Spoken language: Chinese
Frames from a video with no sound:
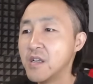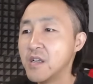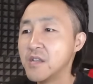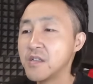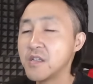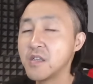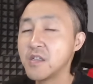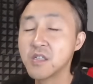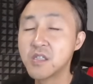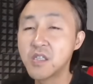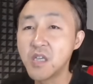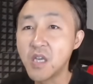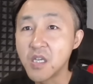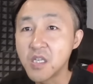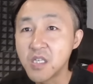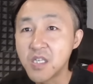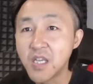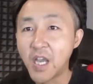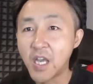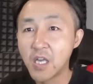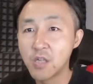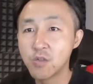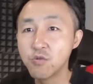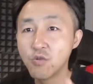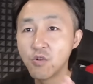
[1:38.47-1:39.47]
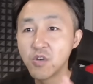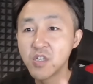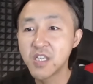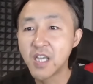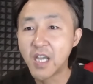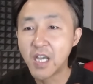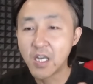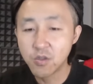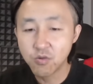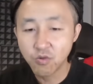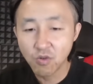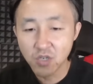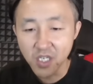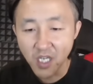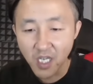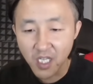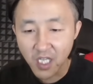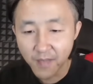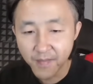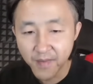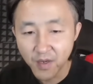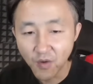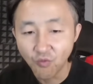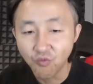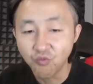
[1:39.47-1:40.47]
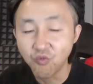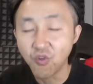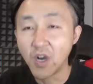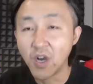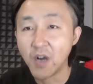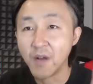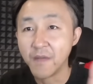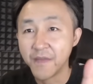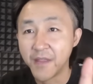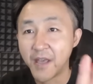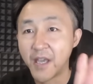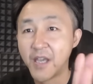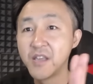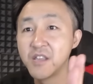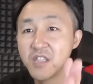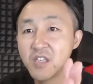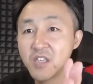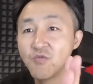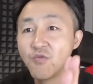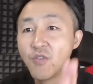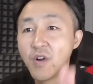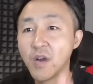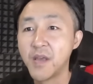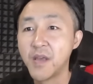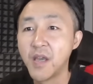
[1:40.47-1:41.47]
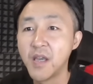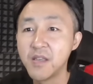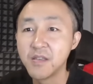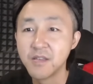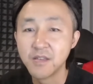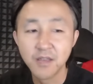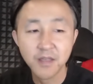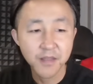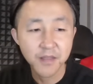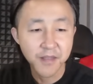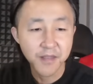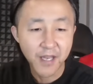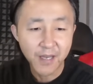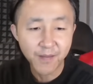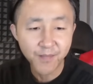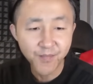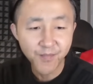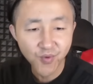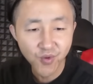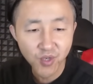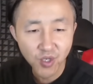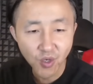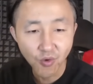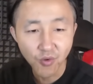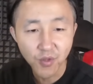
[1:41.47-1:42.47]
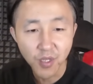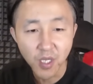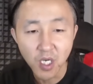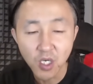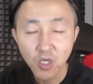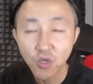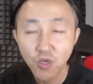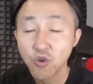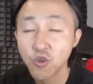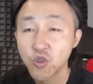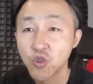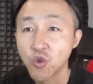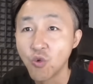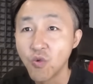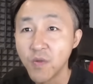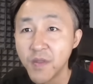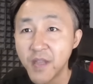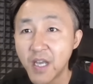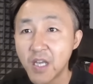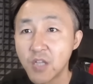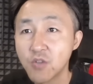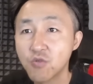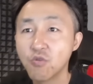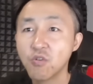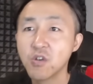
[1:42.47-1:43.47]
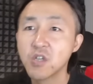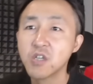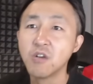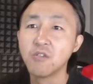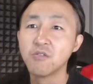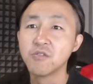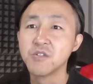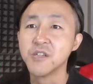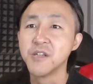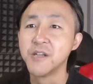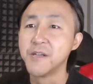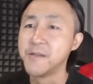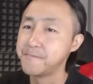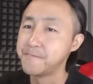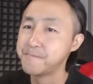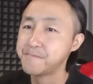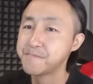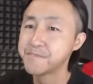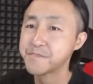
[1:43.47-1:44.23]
你再压缩压缩，让他们往南移往南移，南部又能够容纳多少人？